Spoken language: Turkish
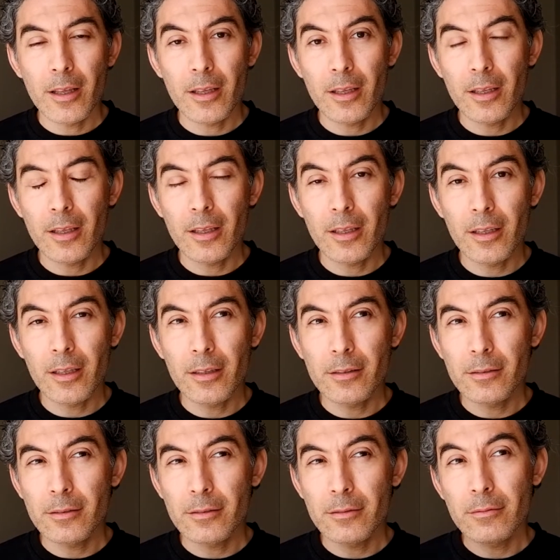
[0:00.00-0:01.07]
e,
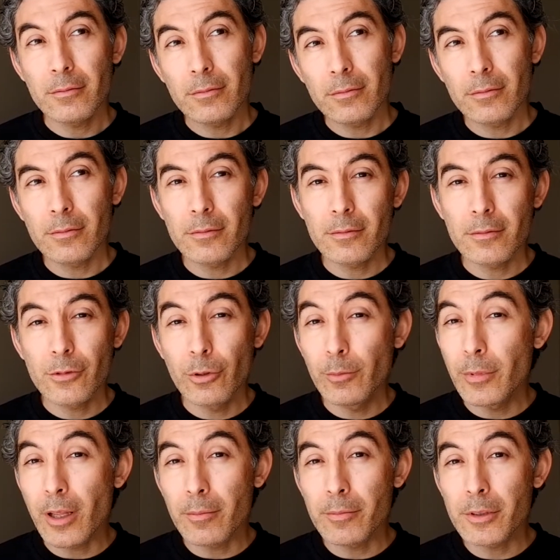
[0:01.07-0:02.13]

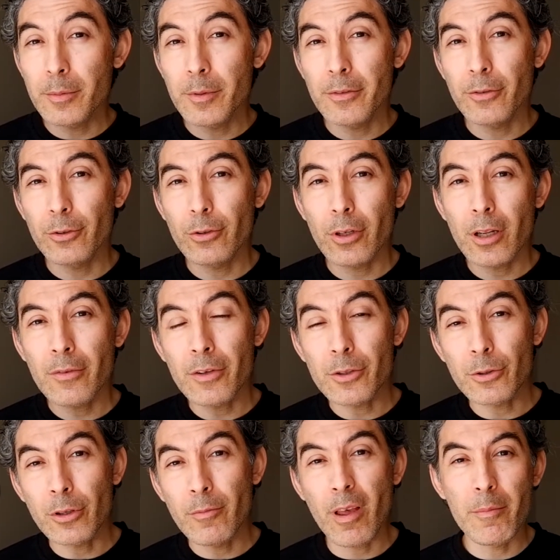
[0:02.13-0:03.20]
kumlanmış bir fotoğraf hiç
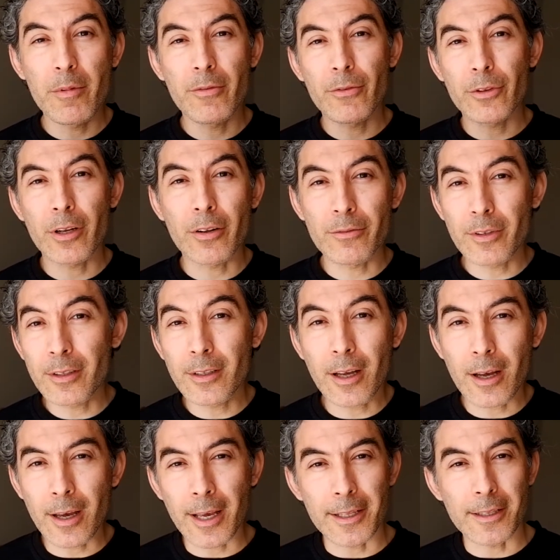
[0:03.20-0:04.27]
olmayan bir fotoğraftan
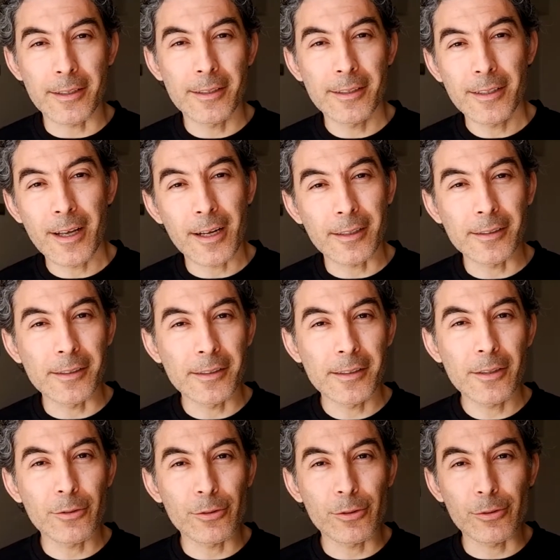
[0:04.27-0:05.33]
daha iyidir.
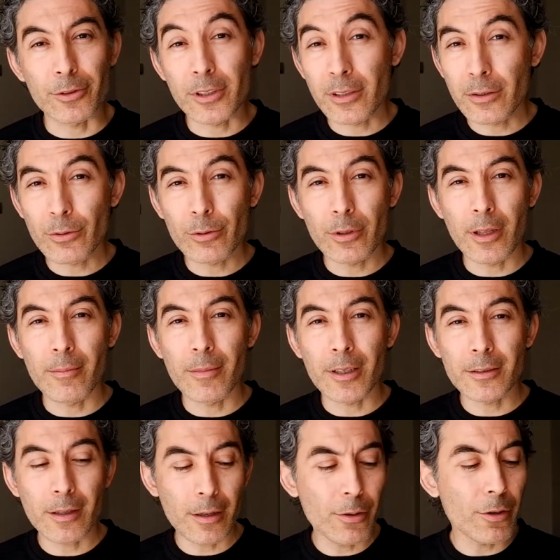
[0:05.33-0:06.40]
Aklınızda olsun. ISO
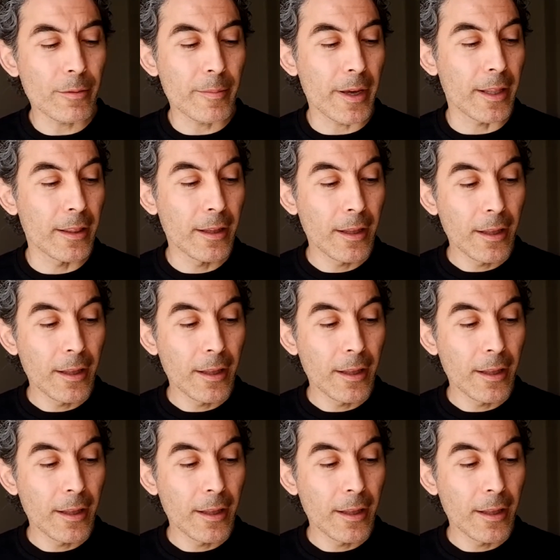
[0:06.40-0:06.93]
kullanmaktan korkmayın.